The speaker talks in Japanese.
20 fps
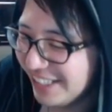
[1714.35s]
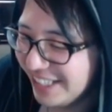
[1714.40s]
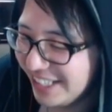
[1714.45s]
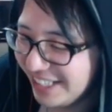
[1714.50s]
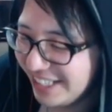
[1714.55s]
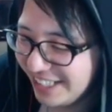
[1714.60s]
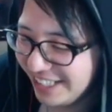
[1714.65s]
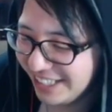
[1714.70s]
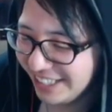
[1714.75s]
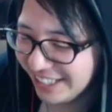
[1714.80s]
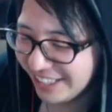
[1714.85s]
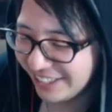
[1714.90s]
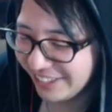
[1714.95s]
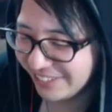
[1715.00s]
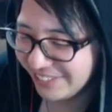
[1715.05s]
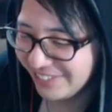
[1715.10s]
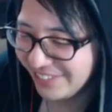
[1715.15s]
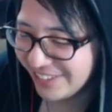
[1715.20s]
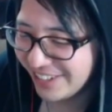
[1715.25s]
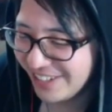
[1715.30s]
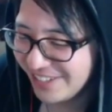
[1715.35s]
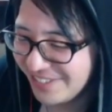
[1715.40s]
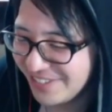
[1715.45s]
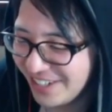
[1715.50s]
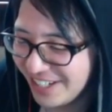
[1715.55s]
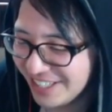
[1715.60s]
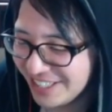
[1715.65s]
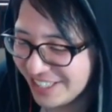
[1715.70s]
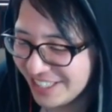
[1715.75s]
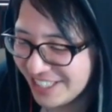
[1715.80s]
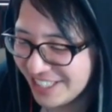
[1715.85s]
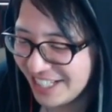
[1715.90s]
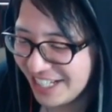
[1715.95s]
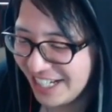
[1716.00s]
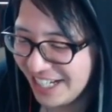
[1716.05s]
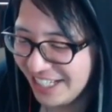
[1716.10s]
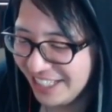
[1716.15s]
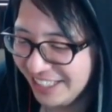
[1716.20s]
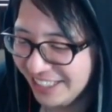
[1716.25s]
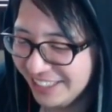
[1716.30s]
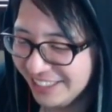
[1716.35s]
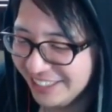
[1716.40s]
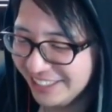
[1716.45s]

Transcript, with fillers: いやー、これマジか。